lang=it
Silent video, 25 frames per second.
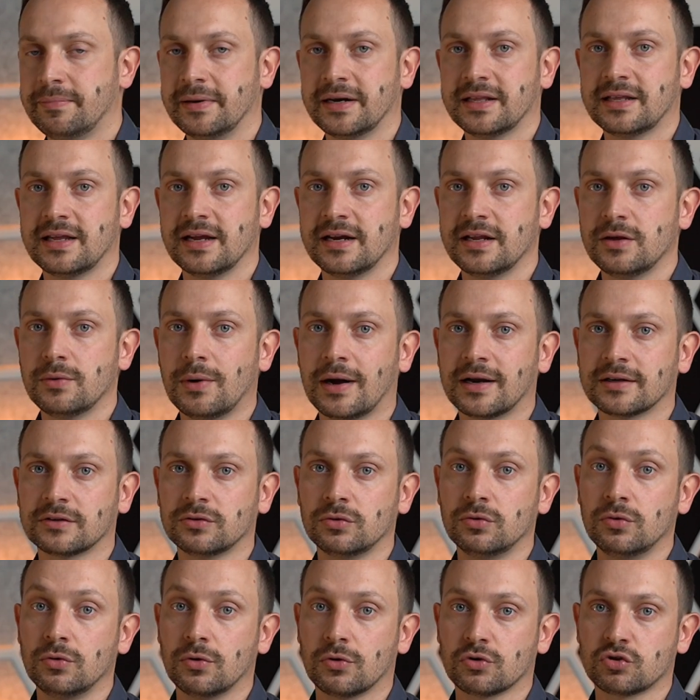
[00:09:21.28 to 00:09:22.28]
Perché
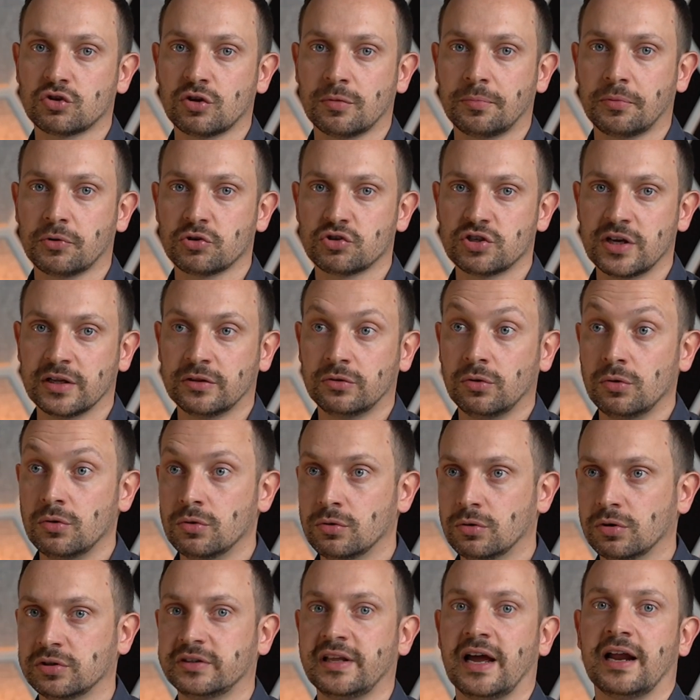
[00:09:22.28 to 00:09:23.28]
riguardano un nostro progetto a
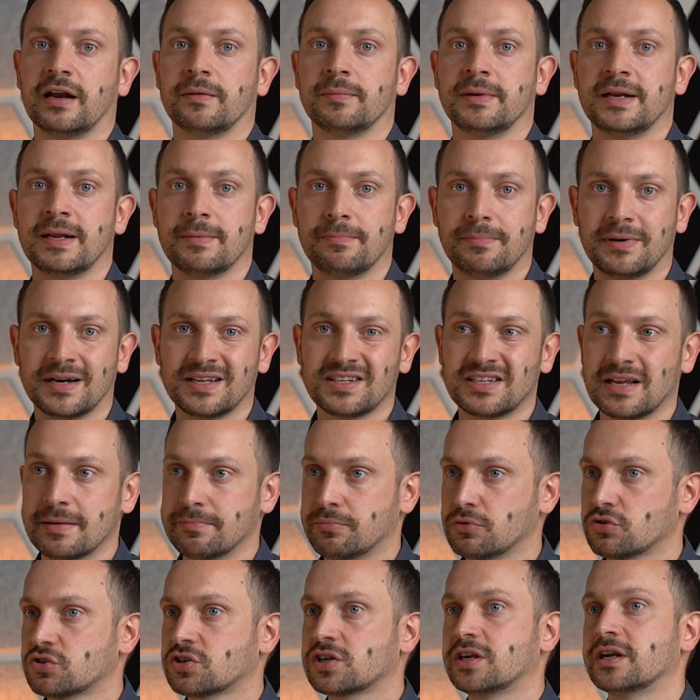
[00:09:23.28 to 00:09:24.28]
lungo termine, per
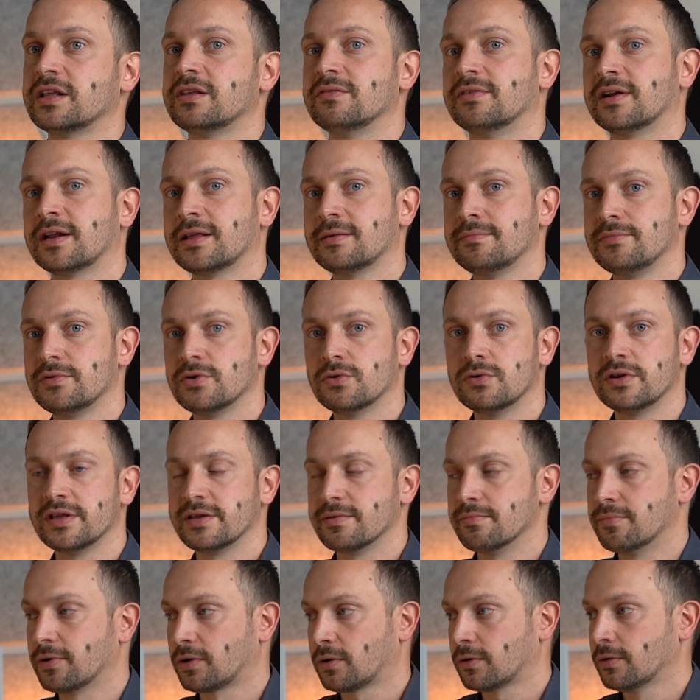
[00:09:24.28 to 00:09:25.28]
esempio scrivere il mio
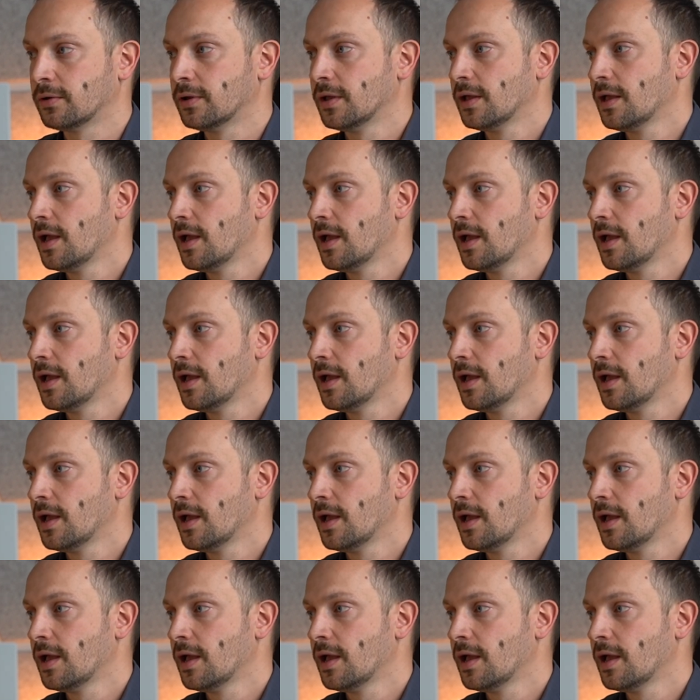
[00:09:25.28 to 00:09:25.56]
libro.